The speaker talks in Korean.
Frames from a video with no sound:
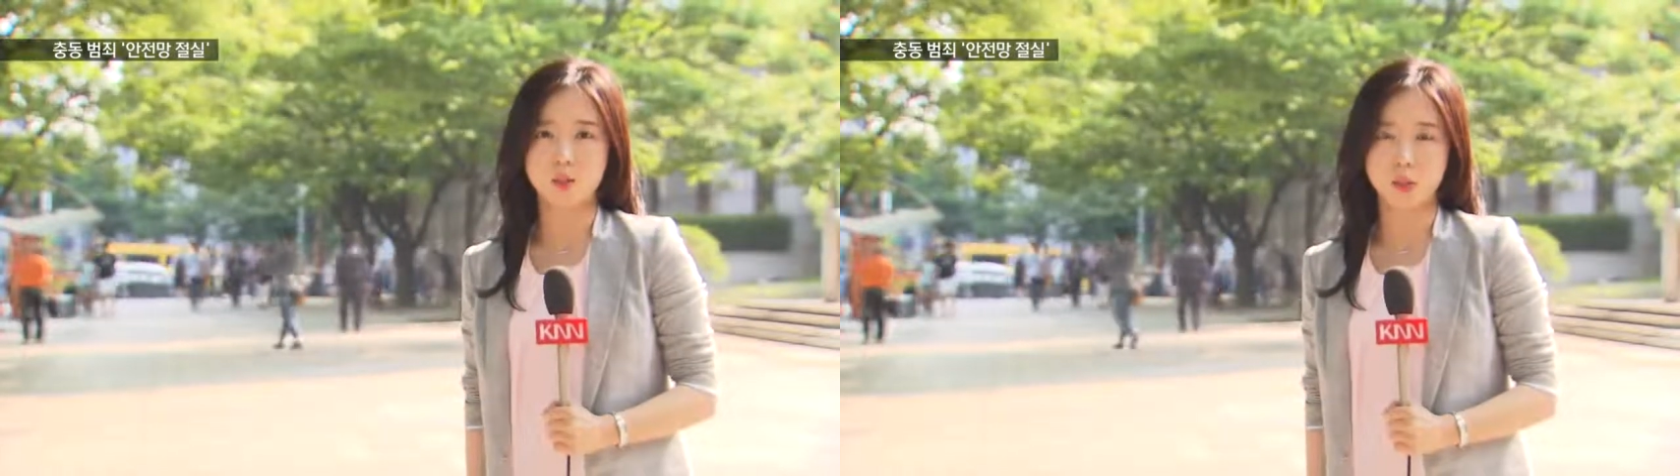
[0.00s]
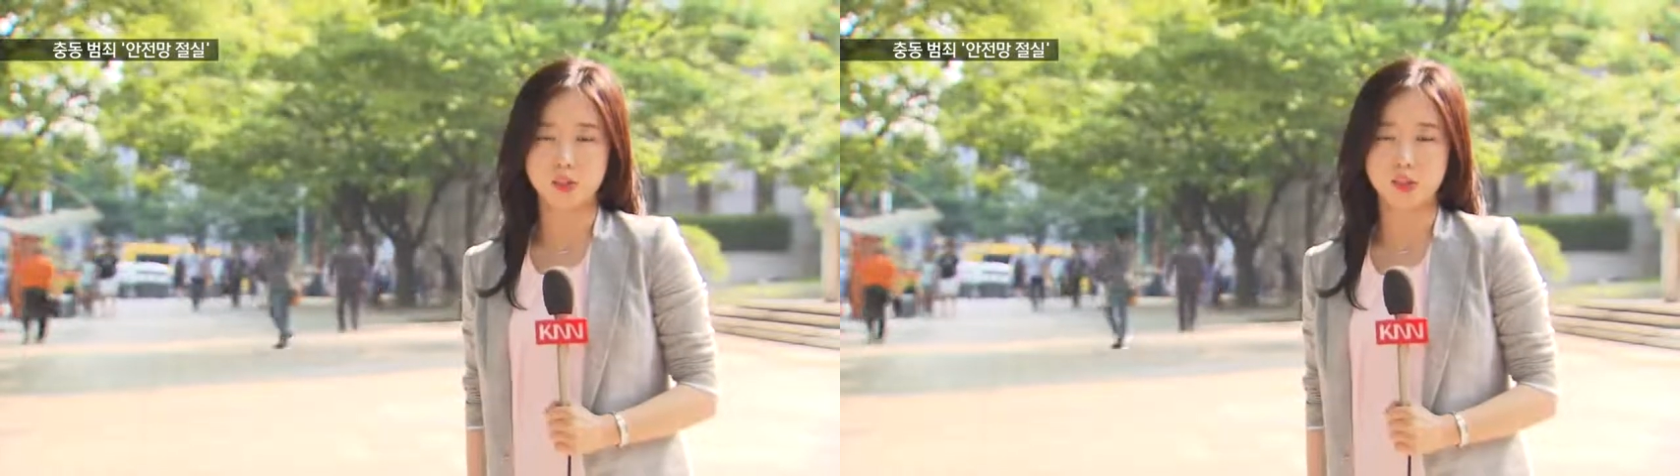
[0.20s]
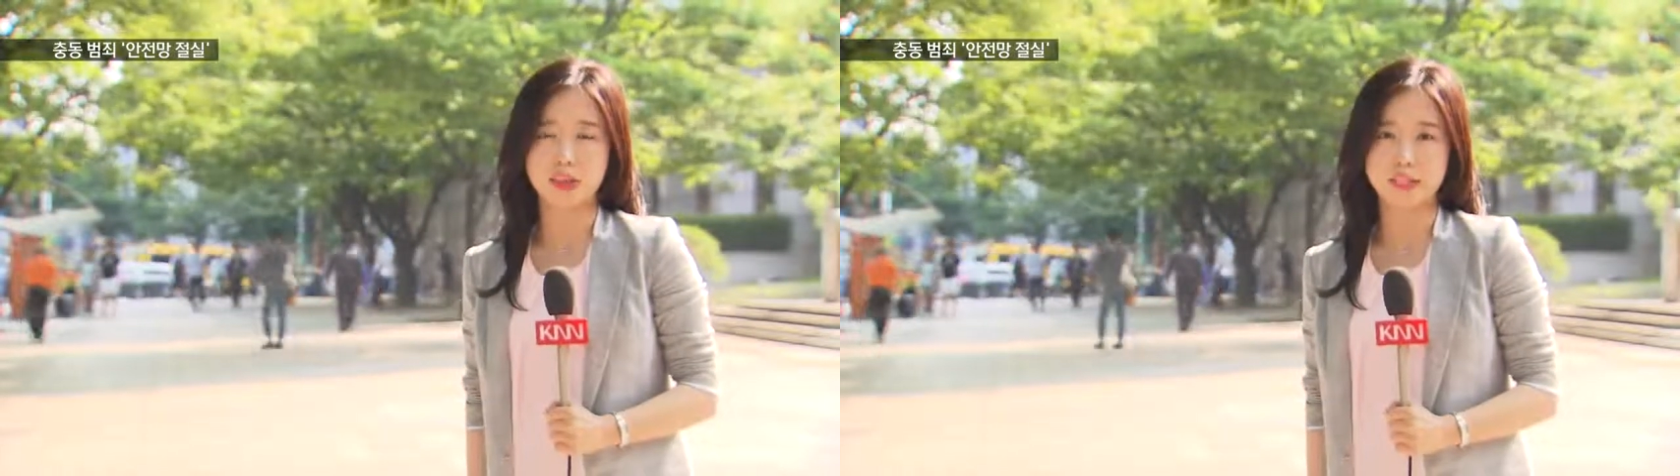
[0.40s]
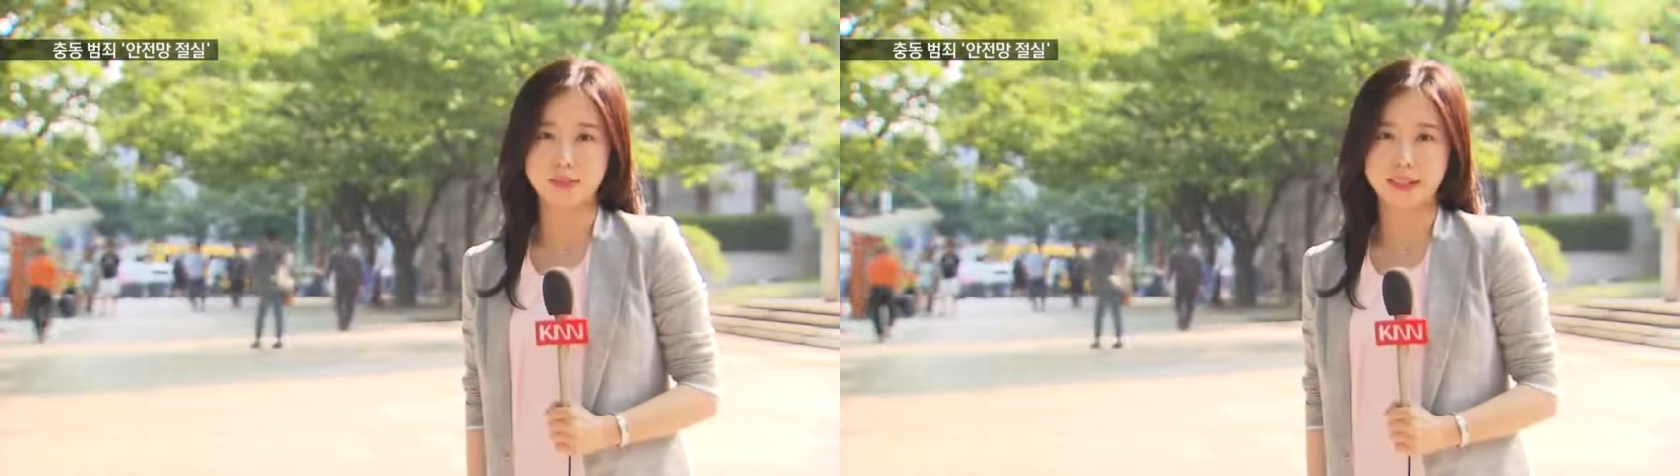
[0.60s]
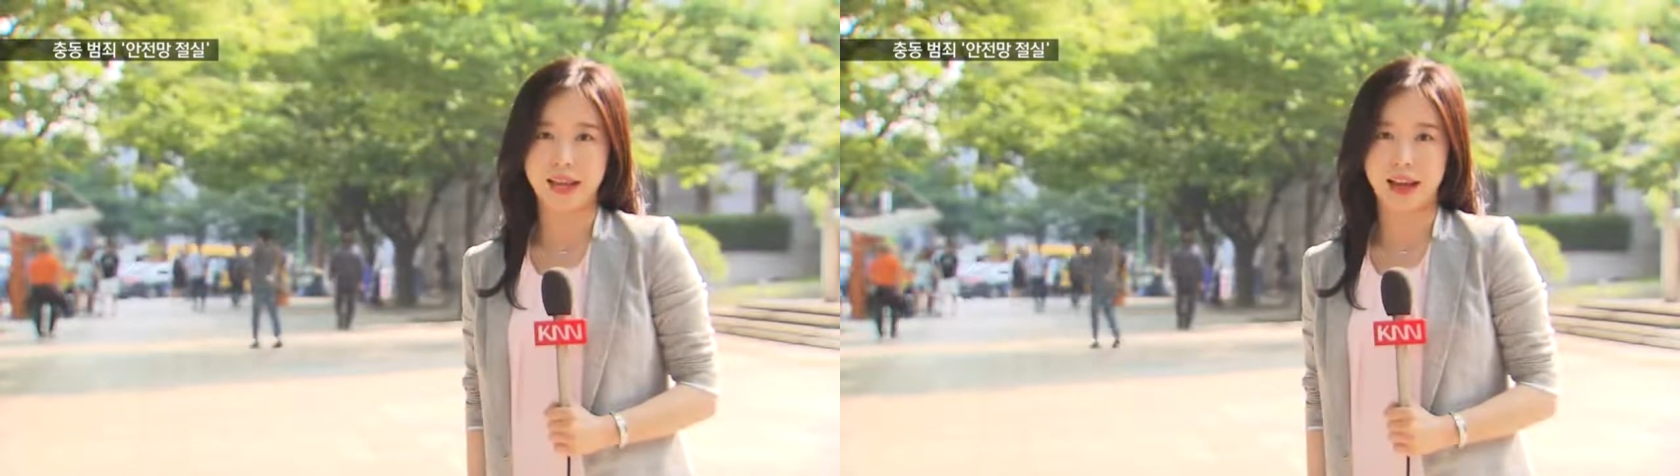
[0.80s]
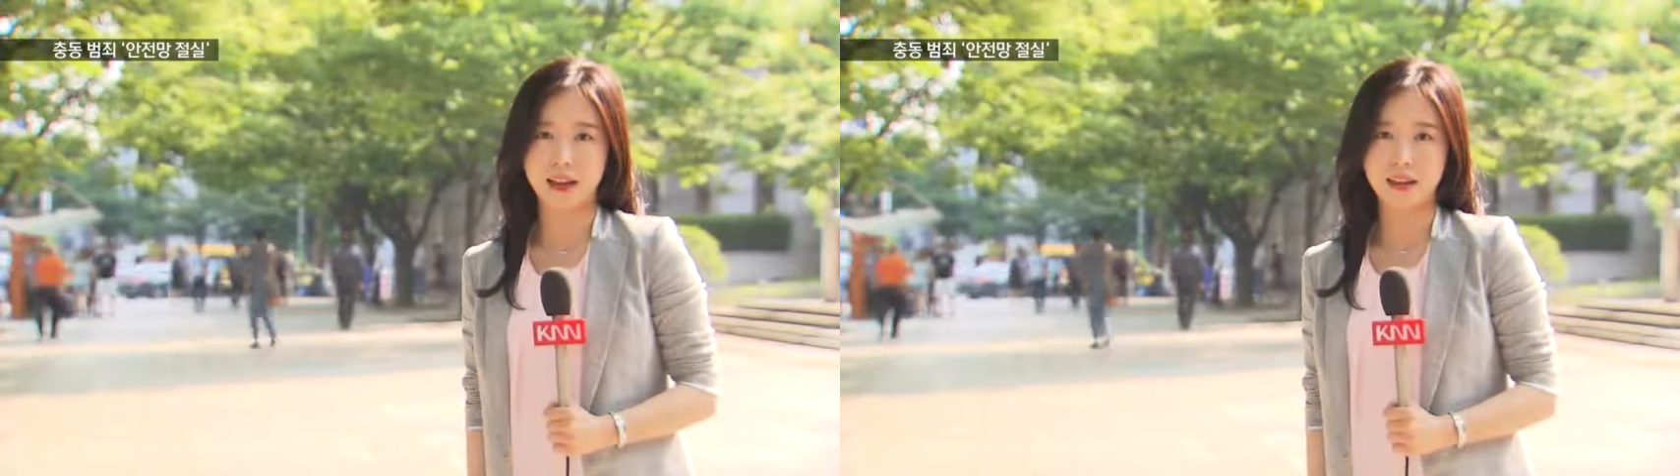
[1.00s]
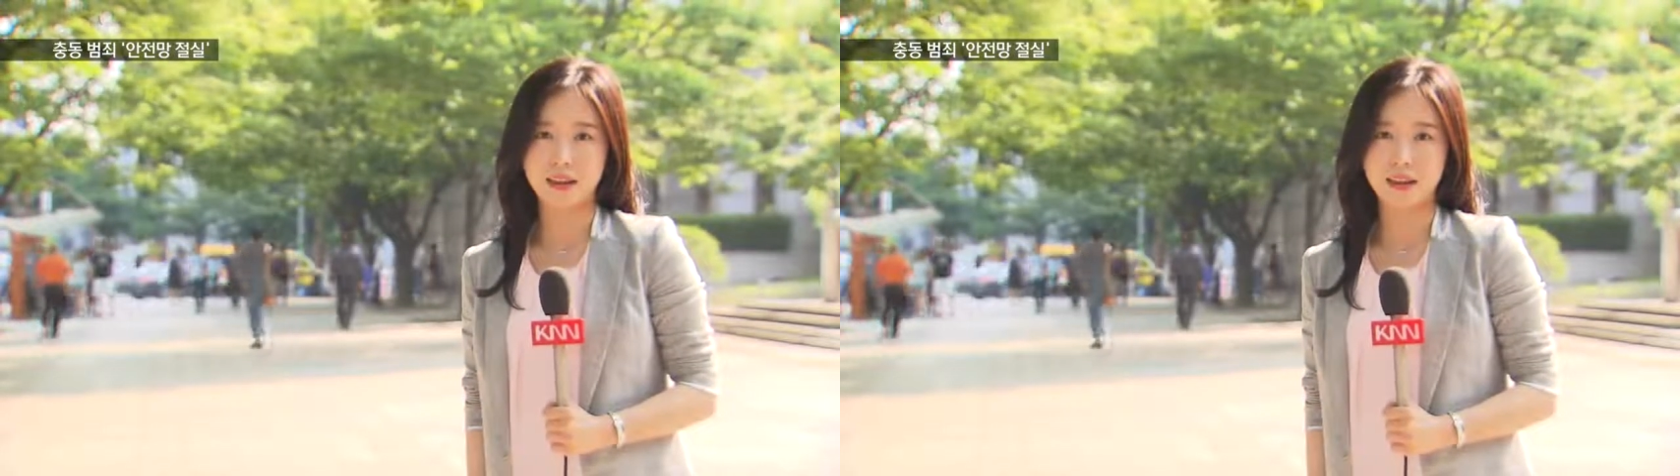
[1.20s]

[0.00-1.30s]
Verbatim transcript: 것으로 드러났습니다.